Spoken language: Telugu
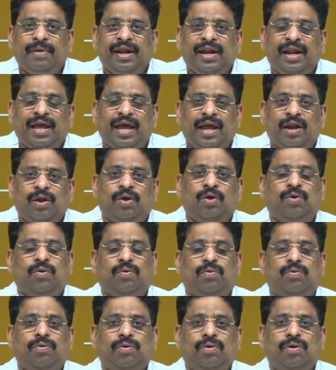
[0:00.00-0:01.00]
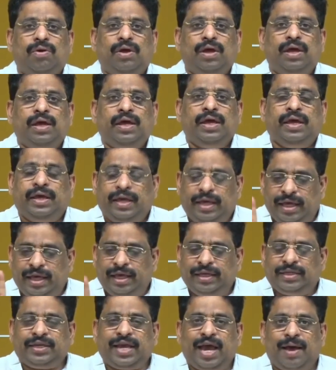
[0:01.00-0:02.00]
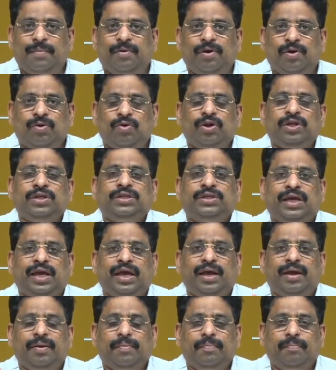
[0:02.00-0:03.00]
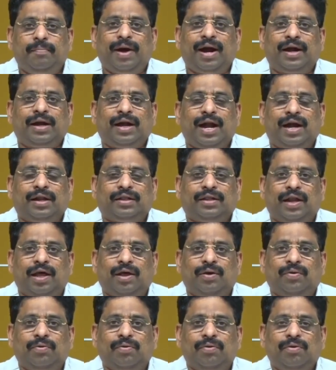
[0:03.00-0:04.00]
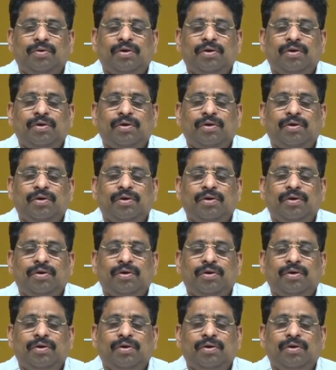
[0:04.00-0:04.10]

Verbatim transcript: ఎమ్మెల్యేలు ఈ స్కాముల గురించి మాట్లాడుతున్నారు